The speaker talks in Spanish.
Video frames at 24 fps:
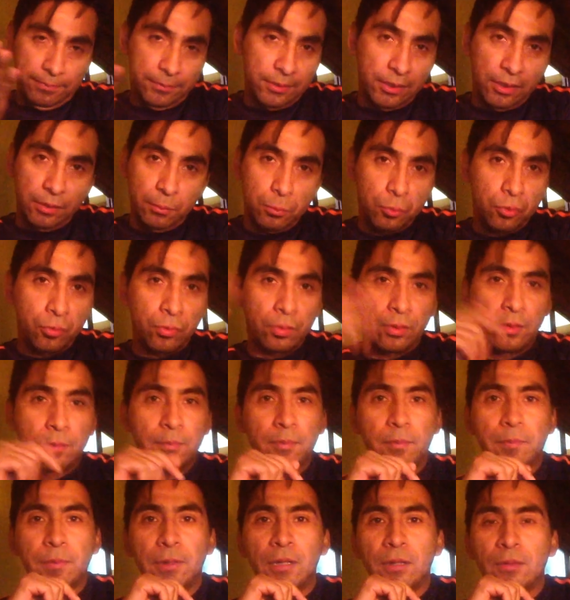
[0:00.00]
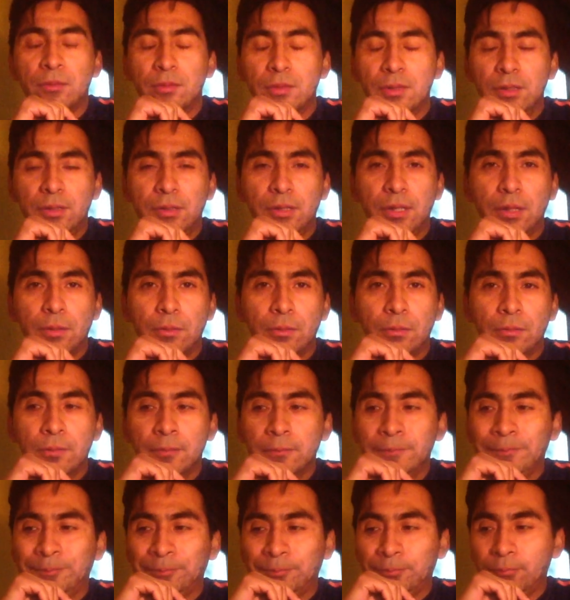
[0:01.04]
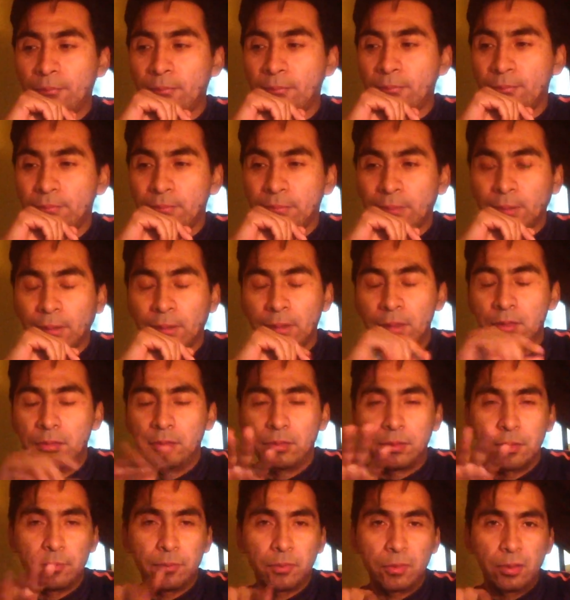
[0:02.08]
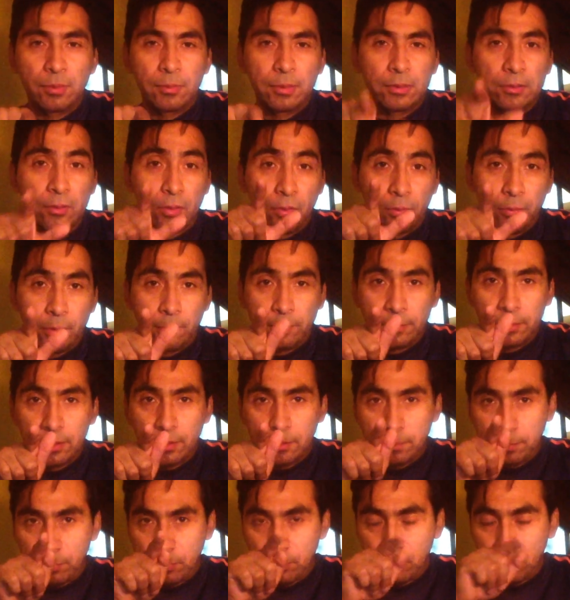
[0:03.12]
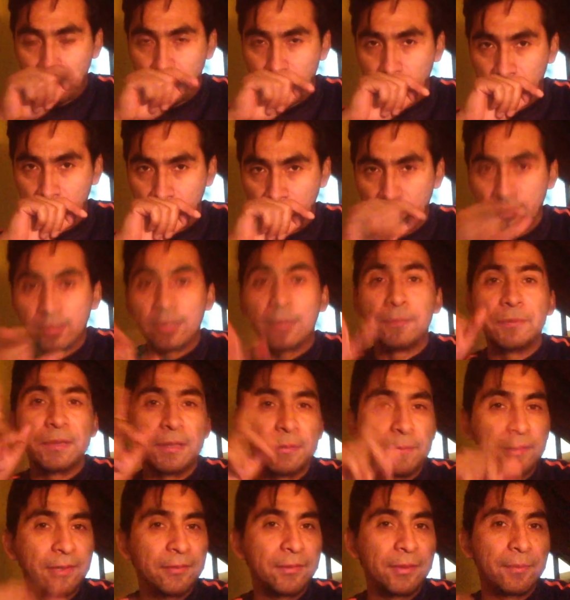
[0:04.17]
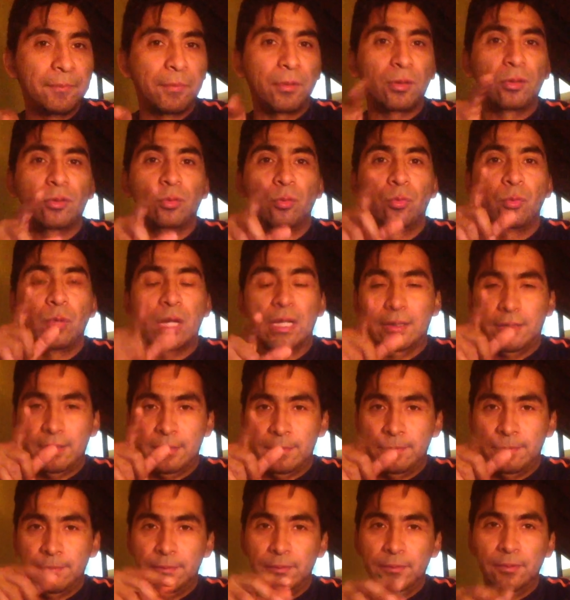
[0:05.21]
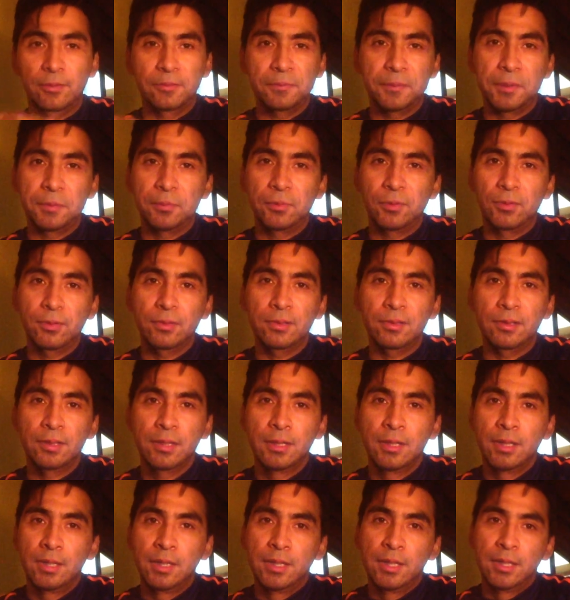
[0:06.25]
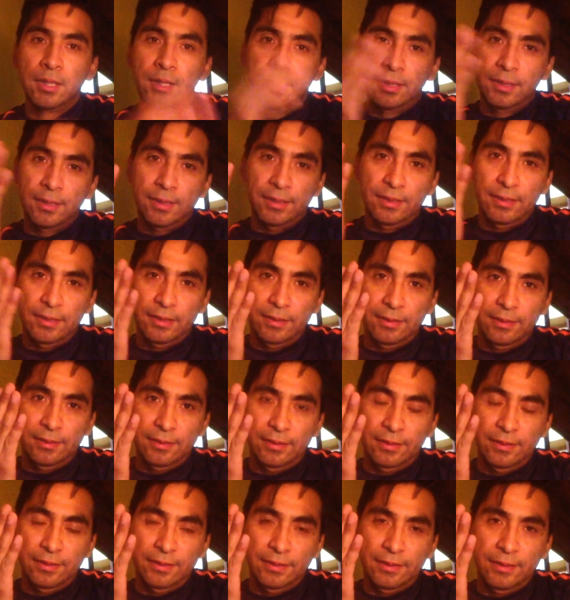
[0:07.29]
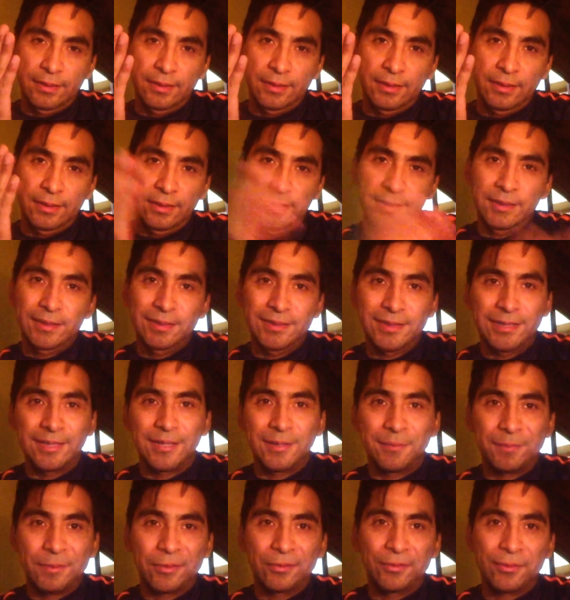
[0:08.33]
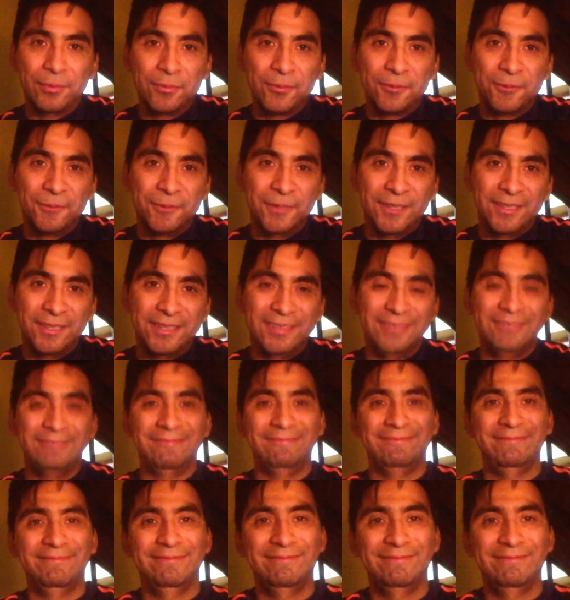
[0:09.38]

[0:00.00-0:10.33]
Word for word: tiene mucho tiempo para contestarlo, ¿no? En su tiempo libre se lo voy a mandar por, se los envíe más bien por su WhatsApp. Nos vemos y que la pasen muy bien.